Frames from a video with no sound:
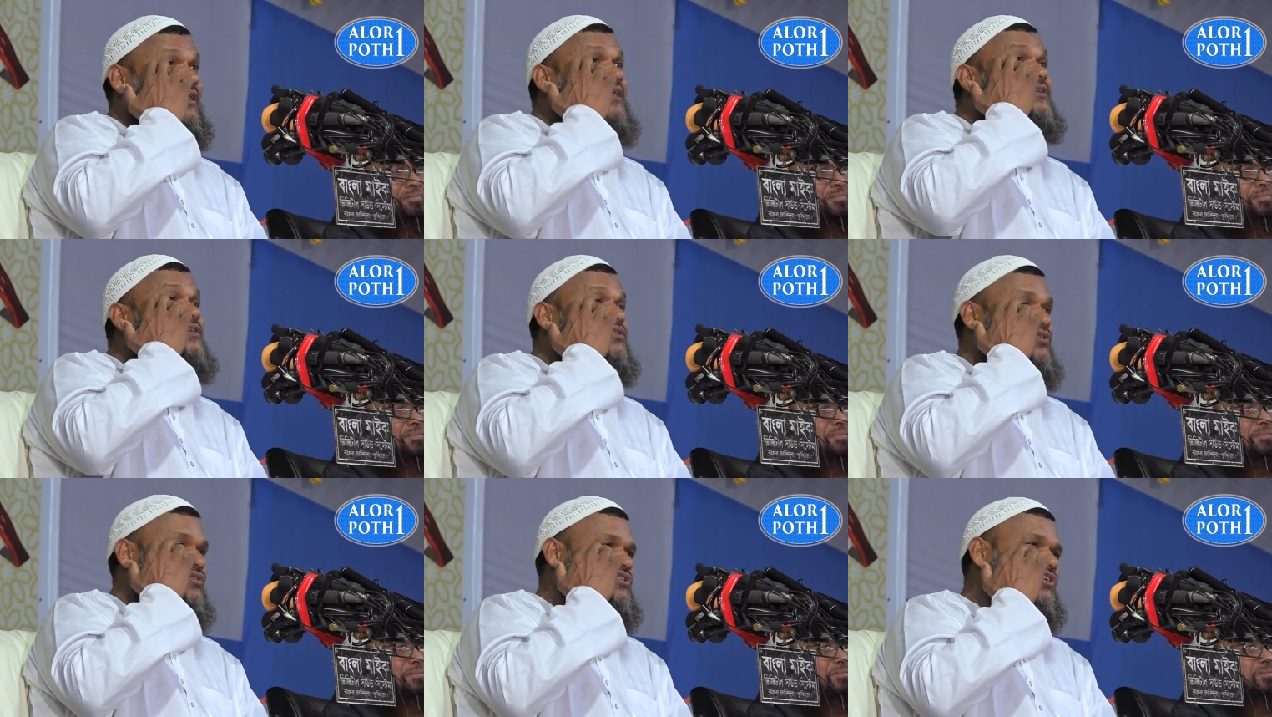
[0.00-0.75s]
এইটা
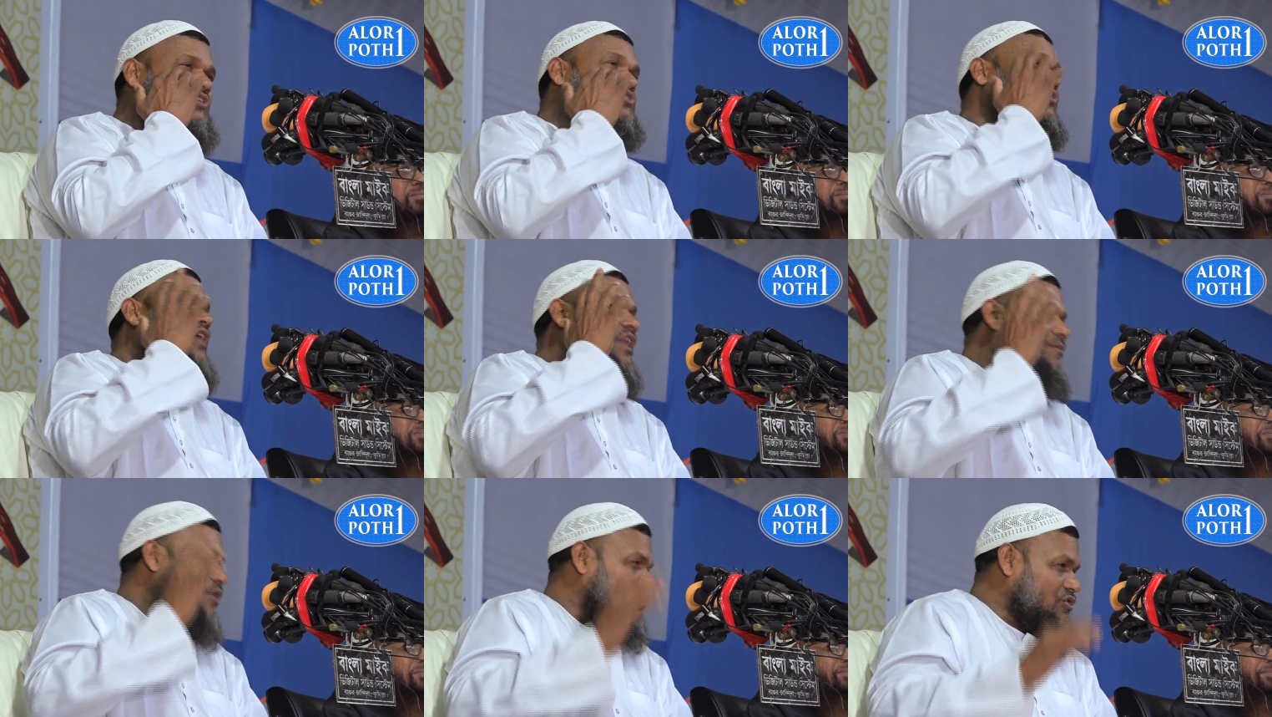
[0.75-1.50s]
তো
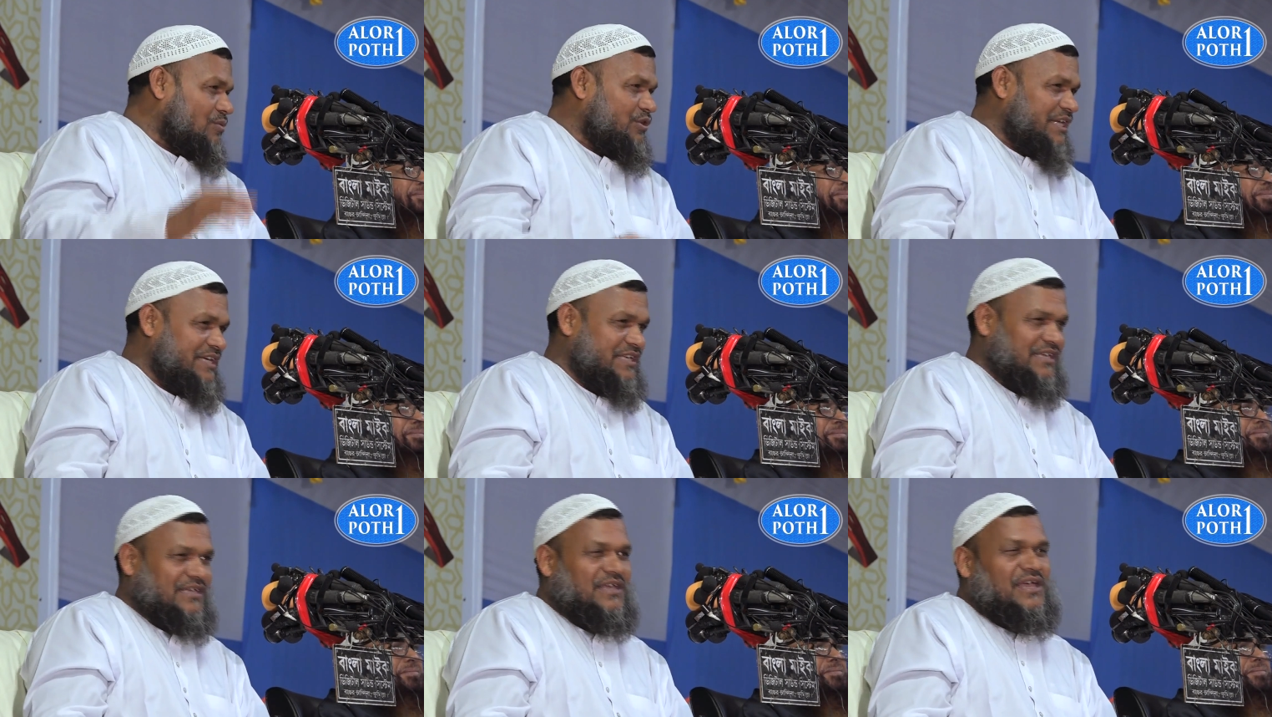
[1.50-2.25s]
সিজনাল বক্তব্য
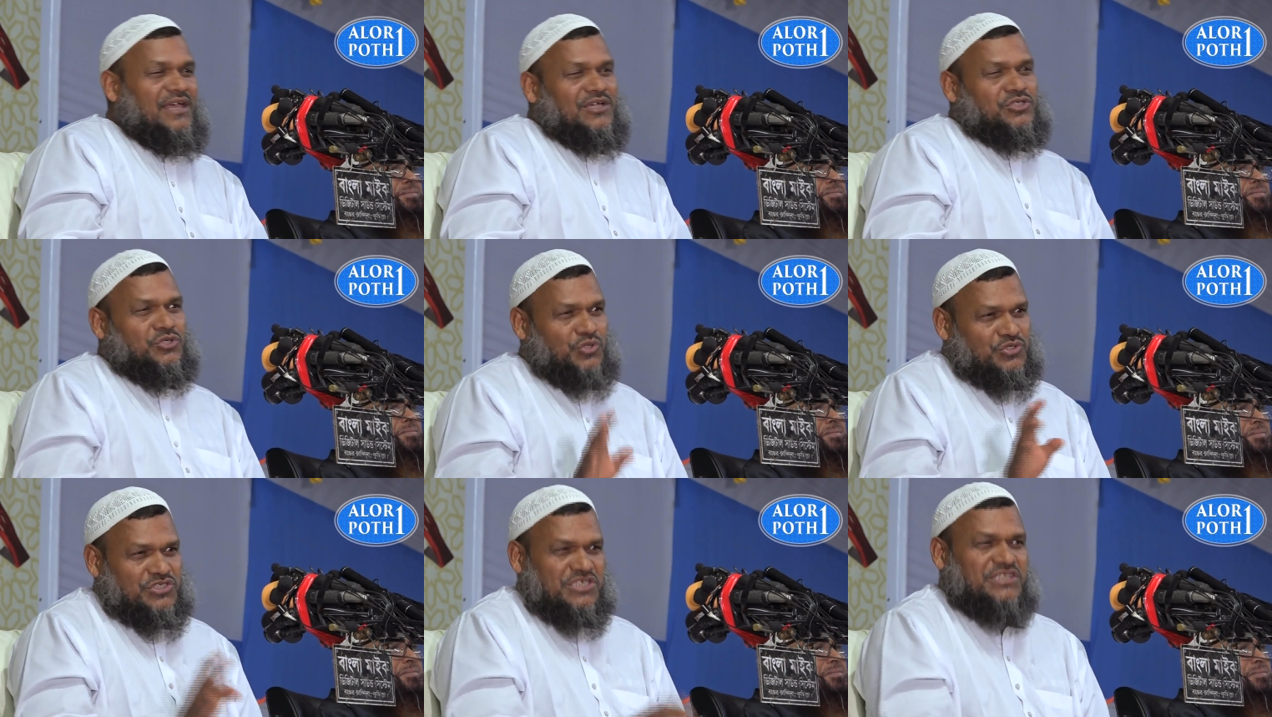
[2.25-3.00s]
দেখি
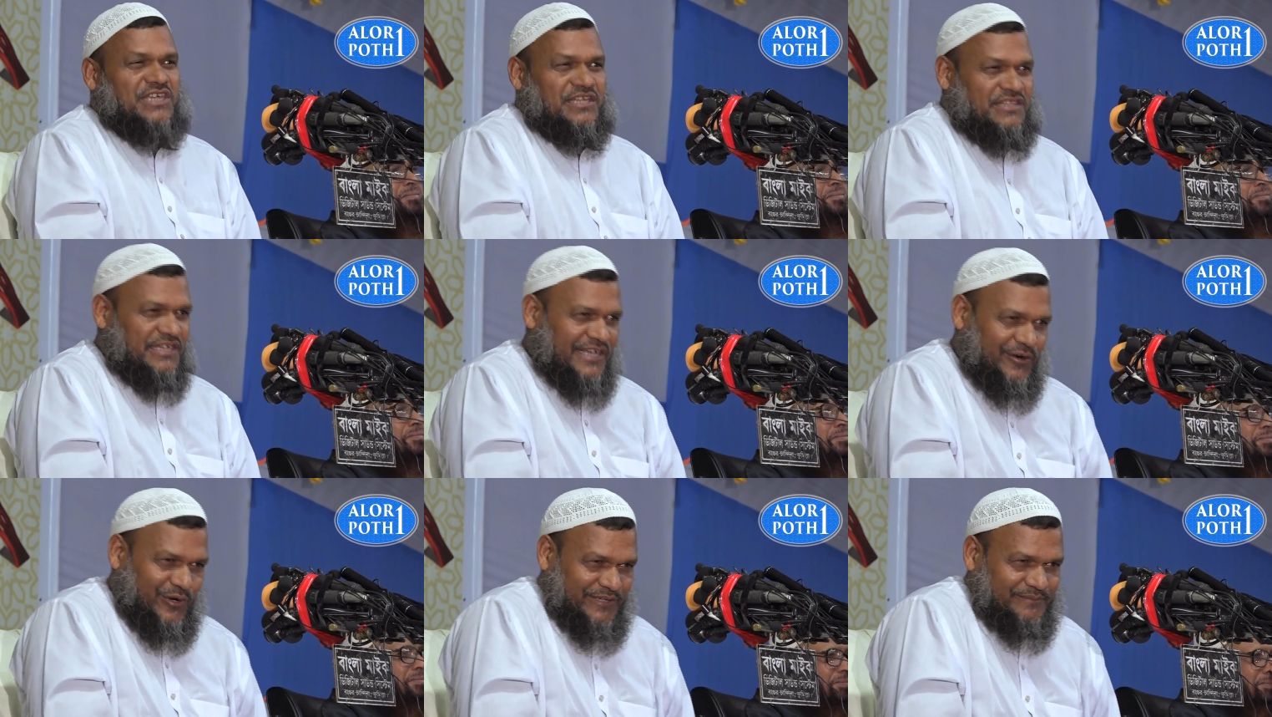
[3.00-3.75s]
শুধু শীতের
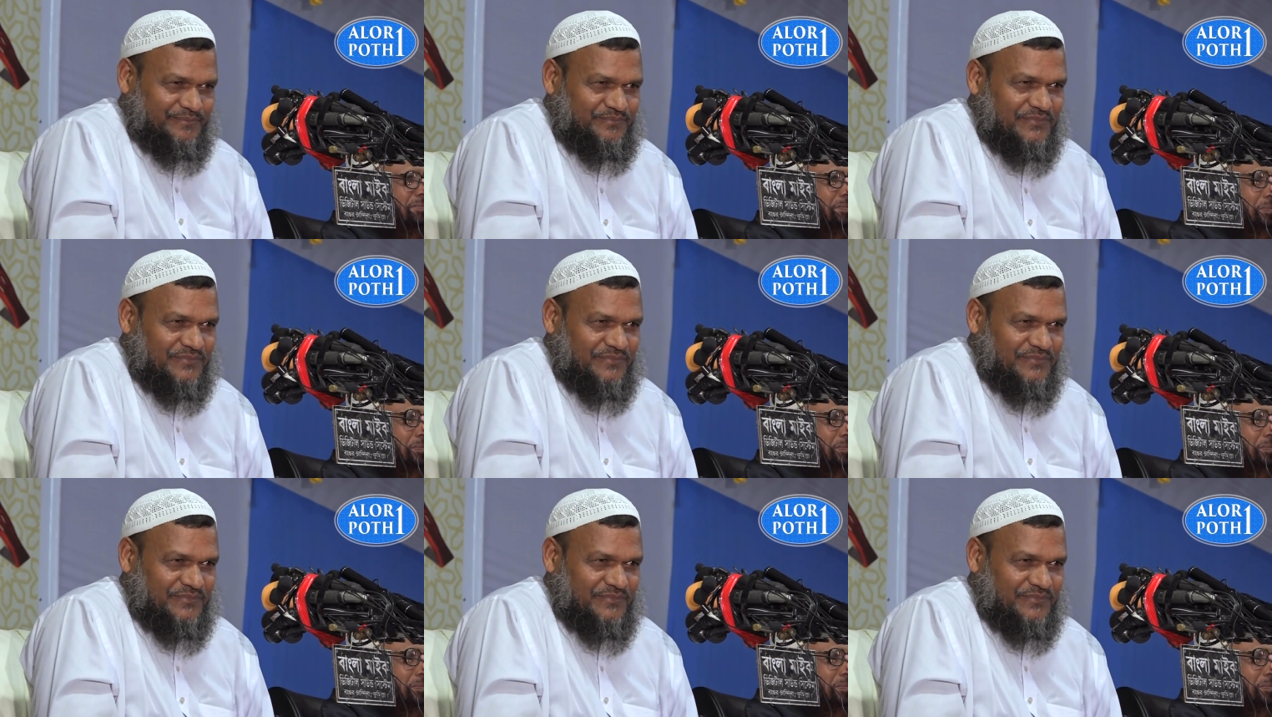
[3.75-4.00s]
দিনে হয়